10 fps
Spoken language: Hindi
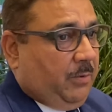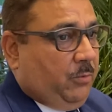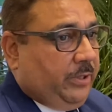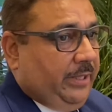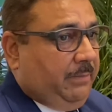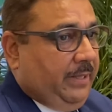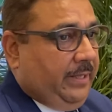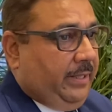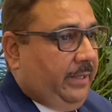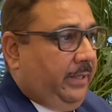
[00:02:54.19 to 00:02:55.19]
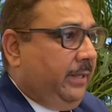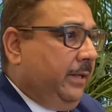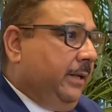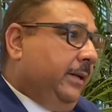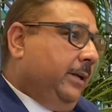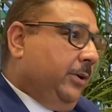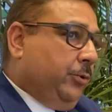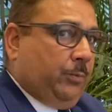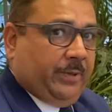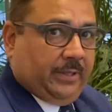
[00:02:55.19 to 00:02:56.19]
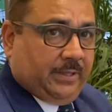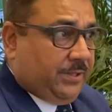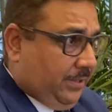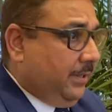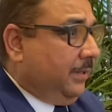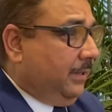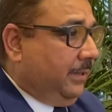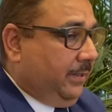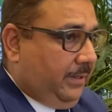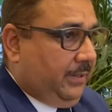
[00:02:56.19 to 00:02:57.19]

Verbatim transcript: प्रमोटेड बाय टू ब्रदर्स ओके